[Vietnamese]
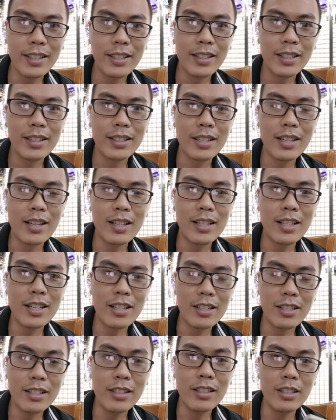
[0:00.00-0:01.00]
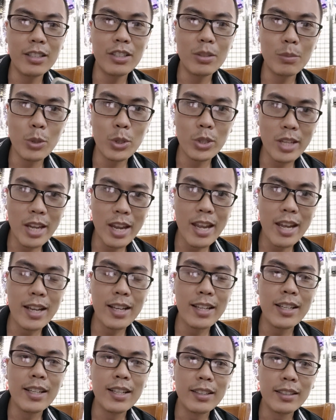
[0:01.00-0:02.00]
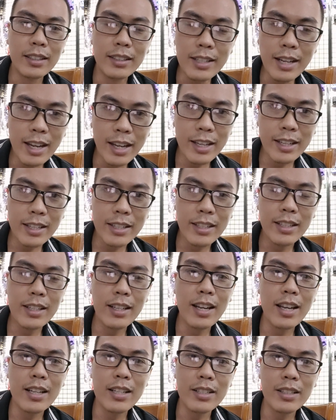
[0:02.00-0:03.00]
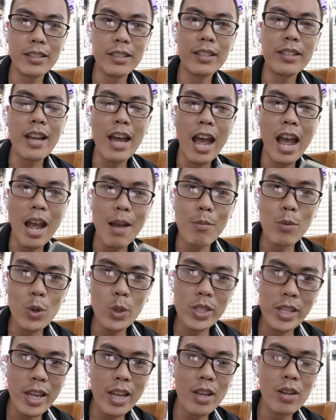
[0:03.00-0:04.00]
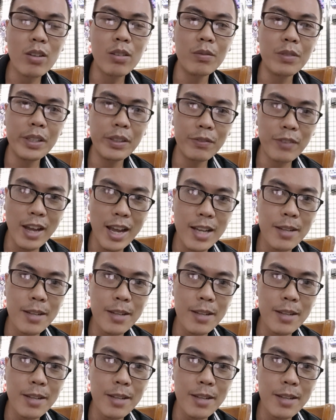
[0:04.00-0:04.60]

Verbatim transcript: đó các người chưa mua xe ha. Thứ hai là người đã mua xe của VinFast.